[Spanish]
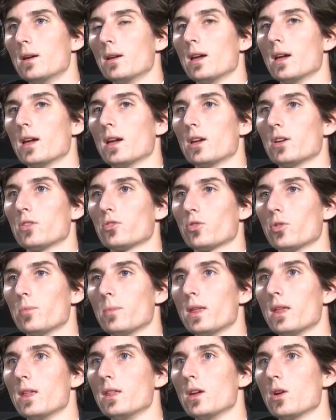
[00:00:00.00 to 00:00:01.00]
Eh, yo
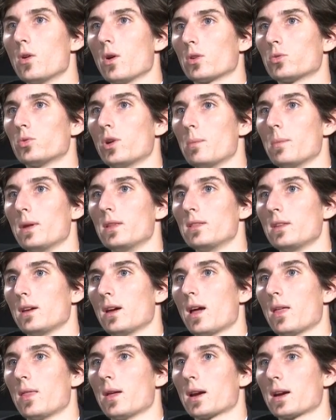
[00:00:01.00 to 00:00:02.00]
me dedico
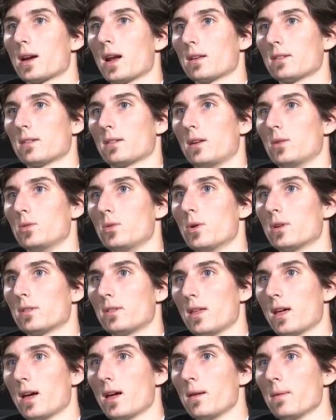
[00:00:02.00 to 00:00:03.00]
actualmente a dar clases en la
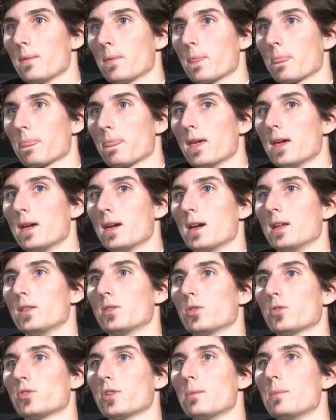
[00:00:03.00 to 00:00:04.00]
universidad,
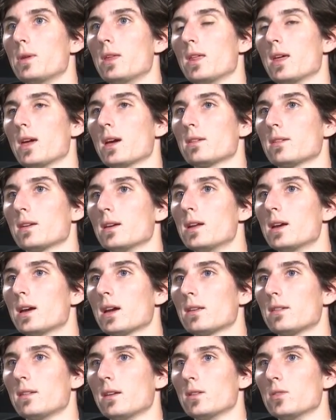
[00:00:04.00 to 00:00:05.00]
entonces mi idea es seguir
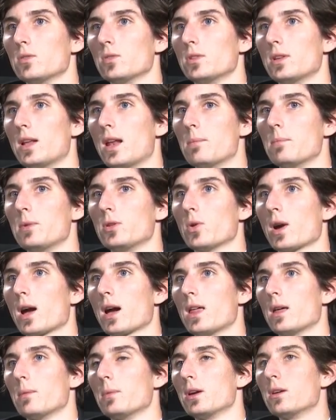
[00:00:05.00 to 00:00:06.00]
creciendo en el ámbito
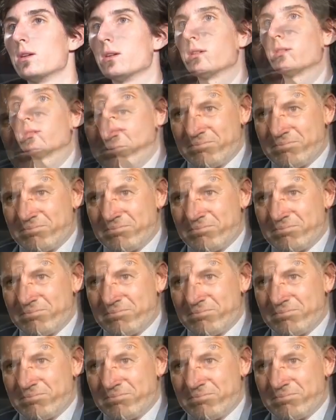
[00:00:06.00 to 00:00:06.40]
académico.